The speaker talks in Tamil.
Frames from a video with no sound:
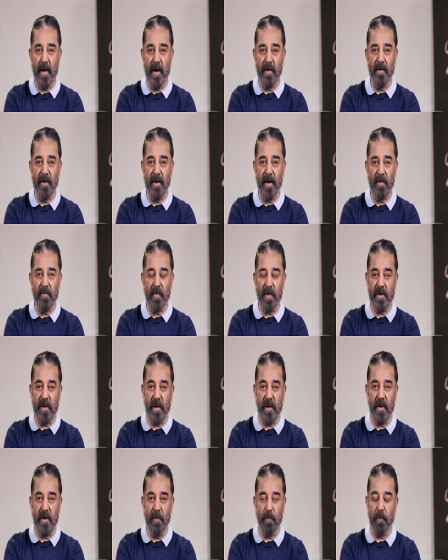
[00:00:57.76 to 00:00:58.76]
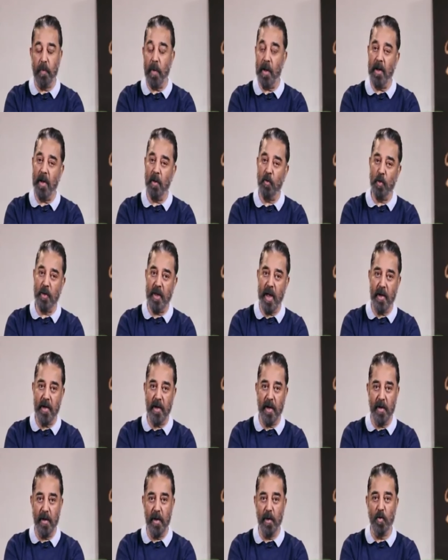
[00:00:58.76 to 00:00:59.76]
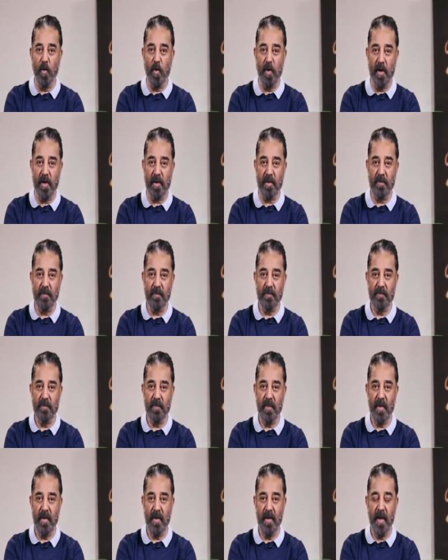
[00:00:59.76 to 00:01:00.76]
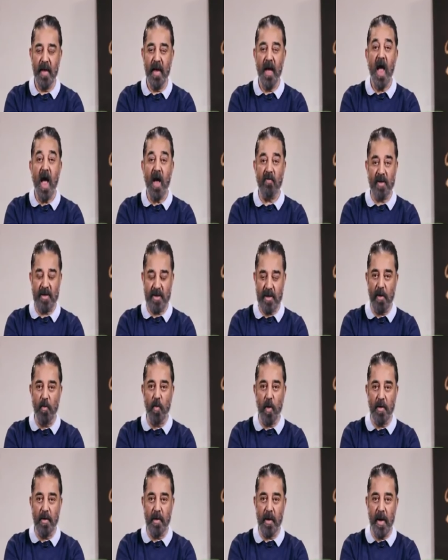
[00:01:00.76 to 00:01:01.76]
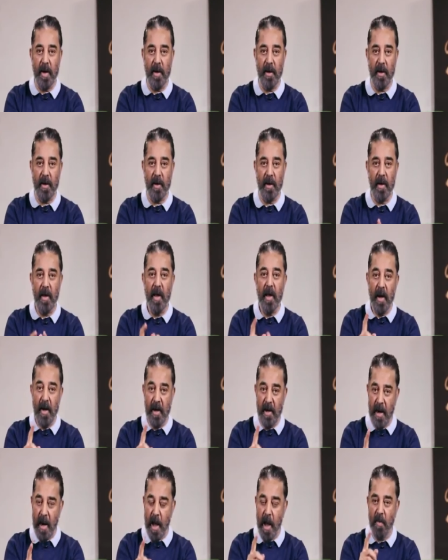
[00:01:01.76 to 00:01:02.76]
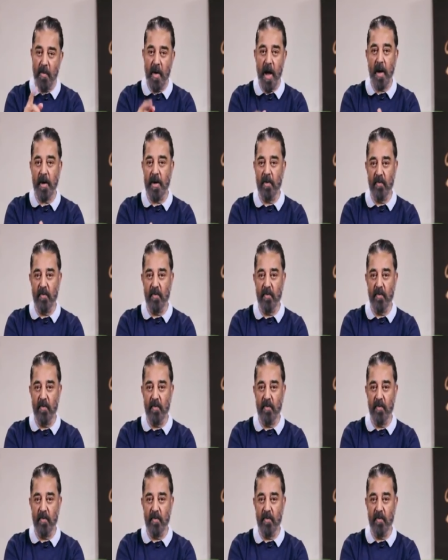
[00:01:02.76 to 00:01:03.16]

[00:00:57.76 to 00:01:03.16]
அடங்காது என்பதற்கு பல உதாரணங்கள் உண்டு அவற்றில் ஒன்றாக நாம்